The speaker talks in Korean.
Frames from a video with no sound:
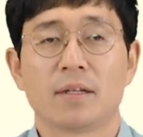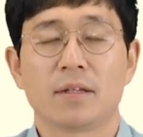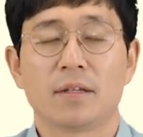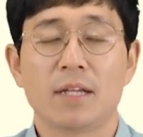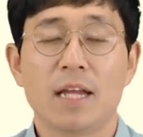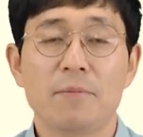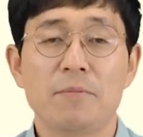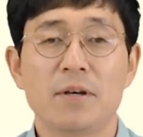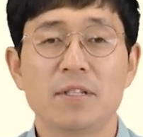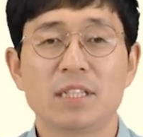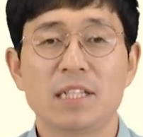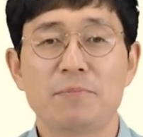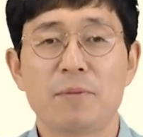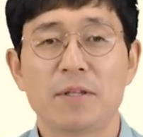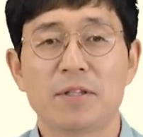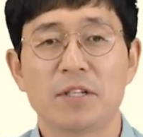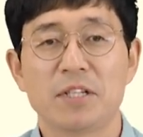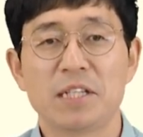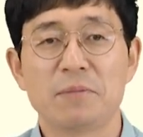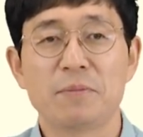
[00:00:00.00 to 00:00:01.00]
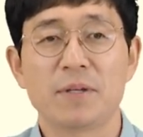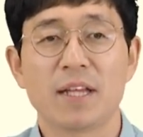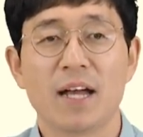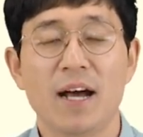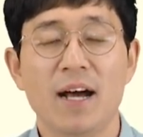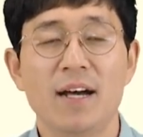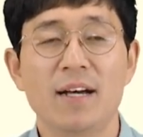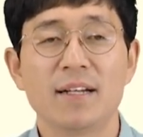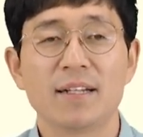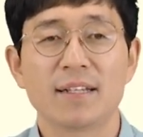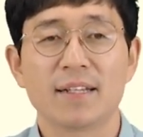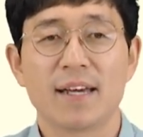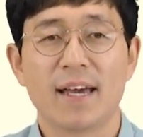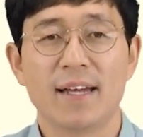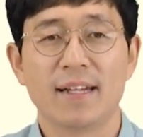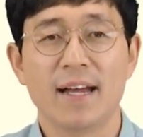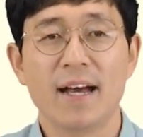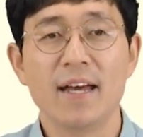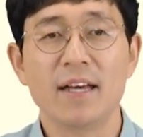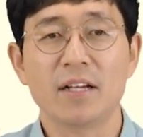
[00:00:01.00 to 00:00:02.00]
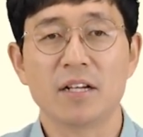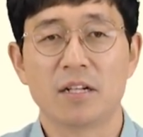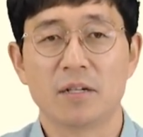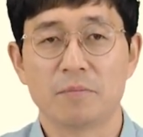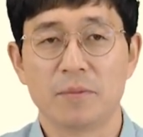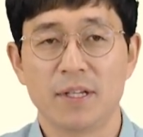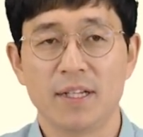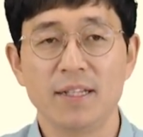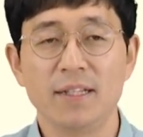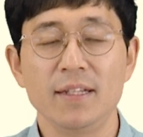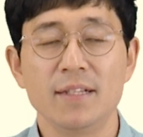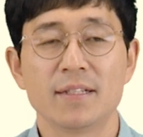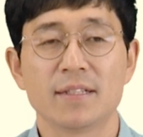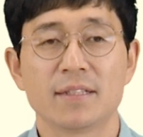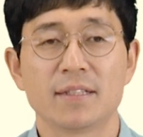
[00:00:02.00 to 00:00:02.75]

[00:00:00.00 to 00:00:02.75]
네 번째 패턴입니다. Can I come in?